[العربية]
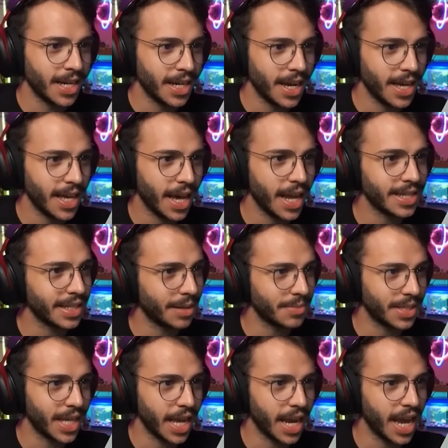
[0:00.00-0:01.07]
ها خلص خمس
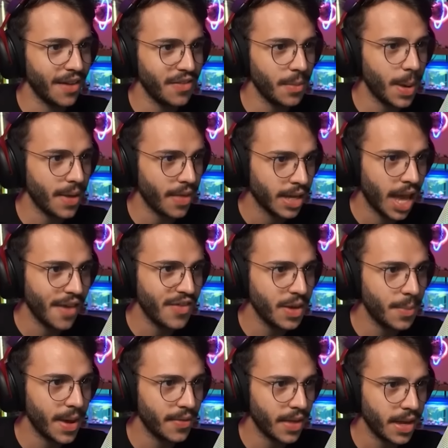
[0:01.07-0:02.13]
دقائق هاي في بيضه هاي في
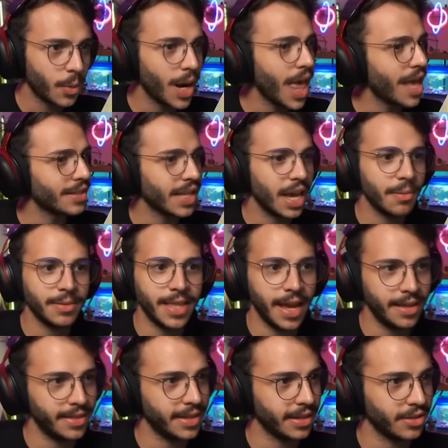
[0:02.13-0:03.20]
بيضه والله يا صاحب
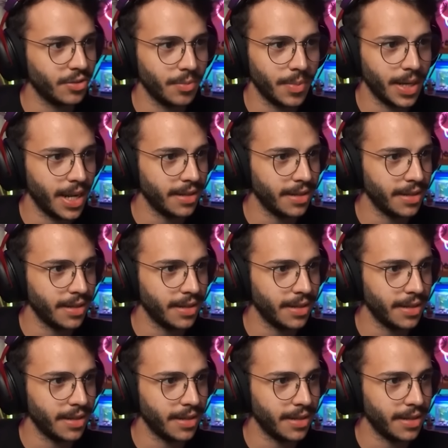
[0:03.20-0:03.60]
التحدي اقسم بالله